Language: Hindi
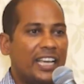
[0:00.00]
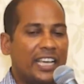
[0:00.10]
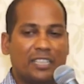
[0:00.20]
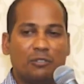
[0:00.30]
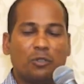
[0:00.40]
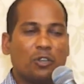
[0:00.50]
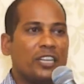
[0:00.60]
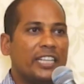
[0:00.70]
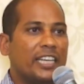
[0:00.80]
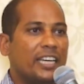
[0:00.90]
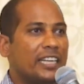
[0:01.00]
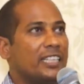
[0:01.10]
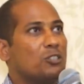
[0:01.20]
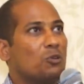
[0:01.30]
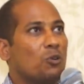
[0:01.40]
एकदम से उन्होंने देखा अरे
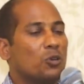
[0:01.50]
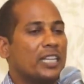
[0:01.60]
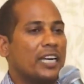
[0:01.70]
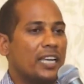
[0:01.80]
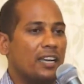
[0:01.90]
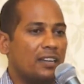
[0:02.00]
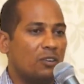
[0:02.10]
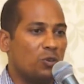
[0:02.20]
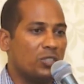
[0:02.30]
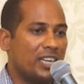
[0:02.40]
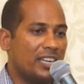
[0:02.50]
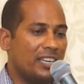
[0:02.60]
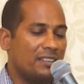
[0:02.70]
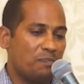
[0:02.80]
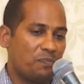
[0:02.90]
इसको होश आ गया होश आ
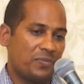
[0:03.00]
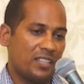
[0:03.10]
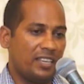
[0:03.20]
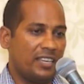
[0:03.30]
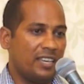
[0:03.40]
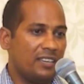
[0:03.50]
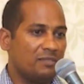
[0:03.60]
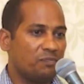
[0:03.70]
गया ठीक है